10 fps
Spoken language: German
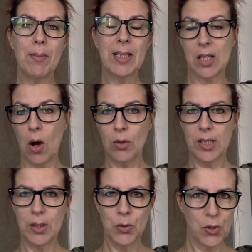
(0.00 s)
bei mir zu
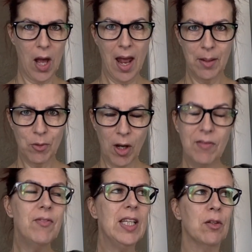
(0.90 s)
Hause und zu einem
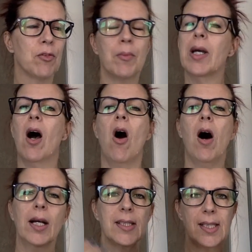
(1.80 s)
neuen Video von mir.
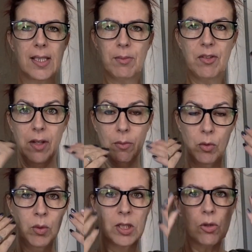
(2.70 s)
Heute sitze ich mich wieder im
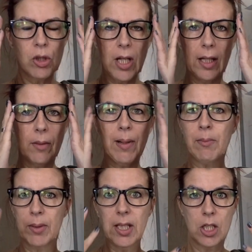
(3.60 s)
Urzustand, dabei
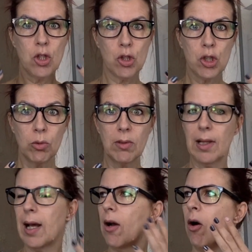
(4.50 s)
bin ich hier schon
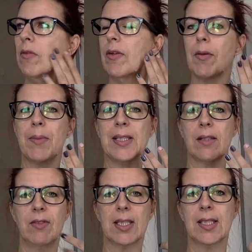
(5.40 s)
stundenlang auf, aber
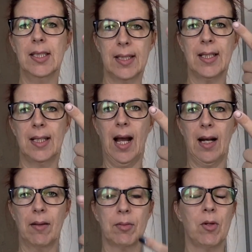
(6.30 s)
besser wird es nicht. Einen
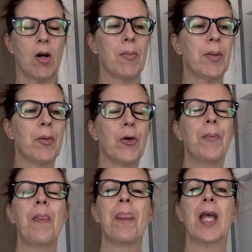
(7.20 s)
Nagel habe ich mir auch abgebrochen.
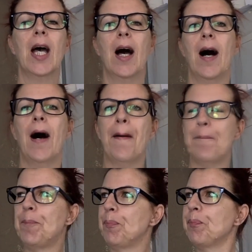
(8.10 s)

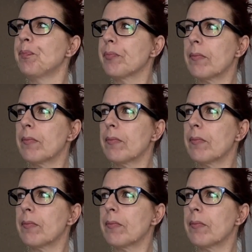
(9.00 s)
Ähm,